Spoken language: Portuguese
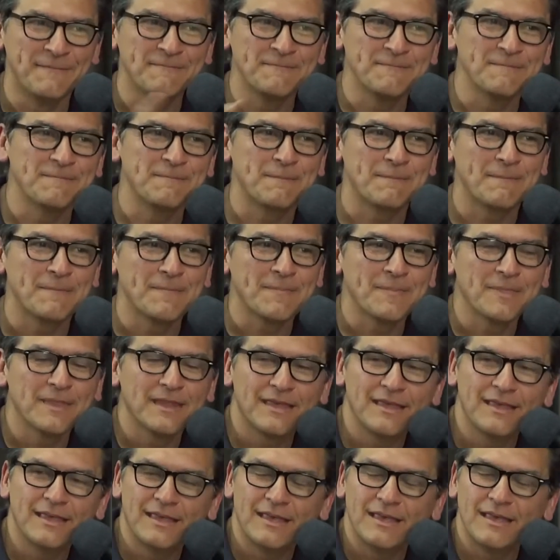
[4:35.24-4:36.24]
Para se
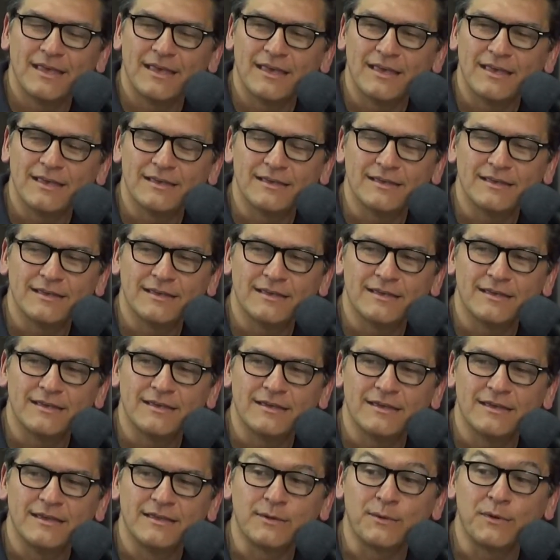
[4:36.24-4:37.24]
pensar.
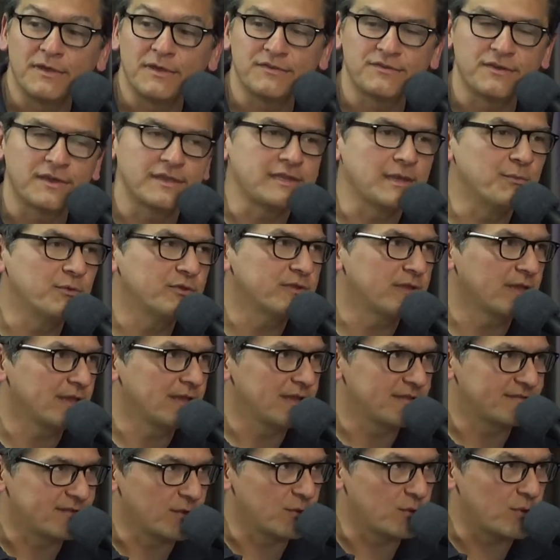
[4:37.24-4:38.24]
Então, isso aqui tem muita
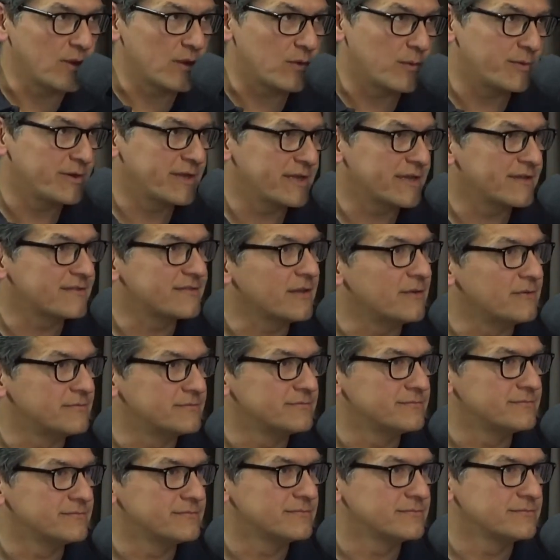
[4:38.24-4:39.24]
relação com a comunicação.
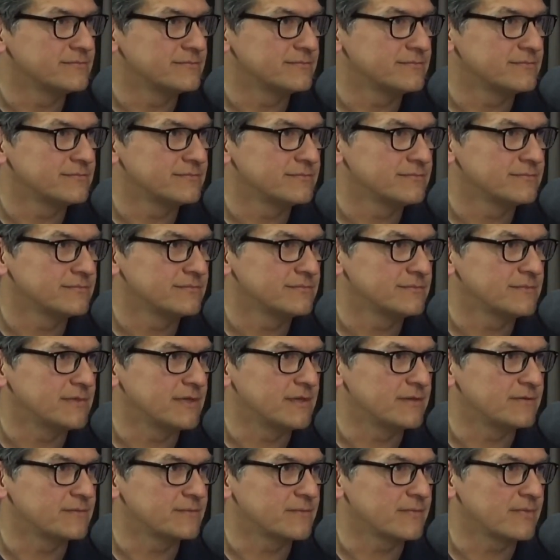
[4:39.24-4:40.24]

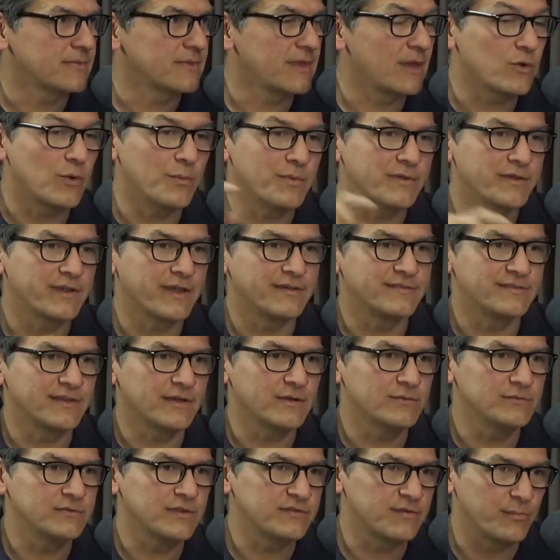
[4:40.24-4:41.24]
Né? E a
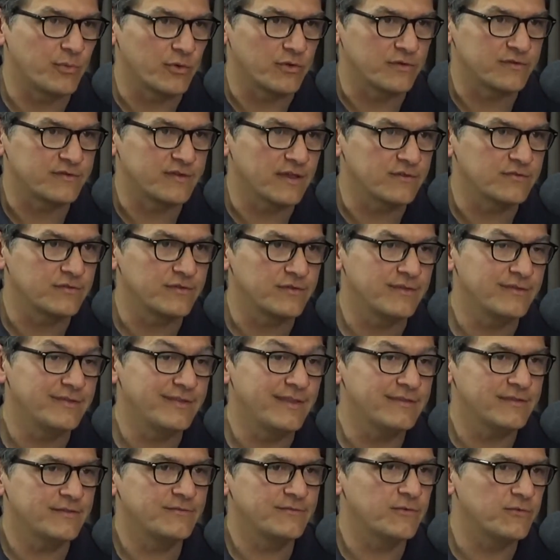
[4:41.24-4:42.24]
comunicação, nesse processo de
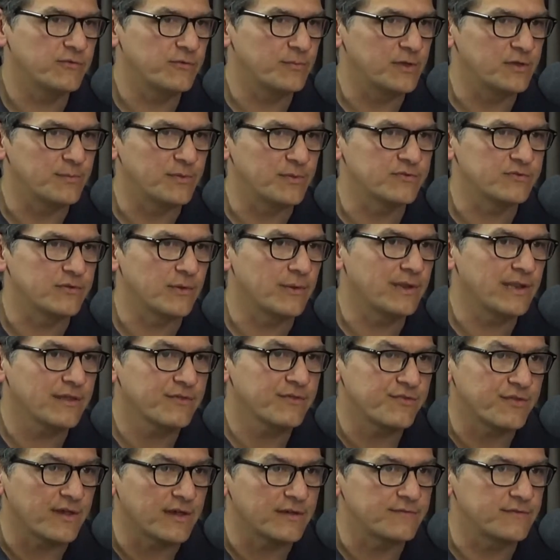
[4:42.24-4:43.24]
desenvolvimento pessoal, ela é
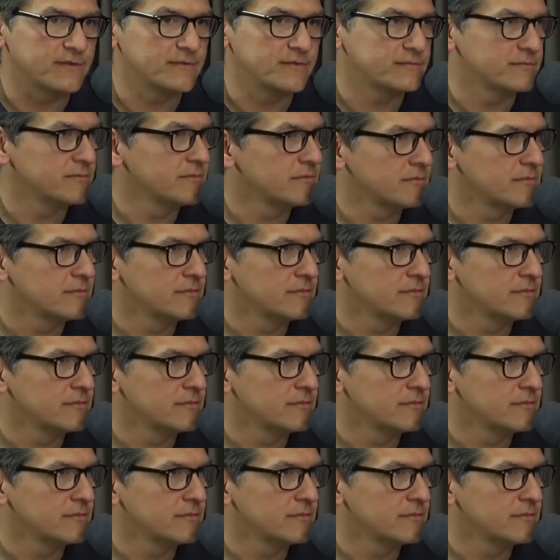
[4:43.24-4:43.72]
a chave.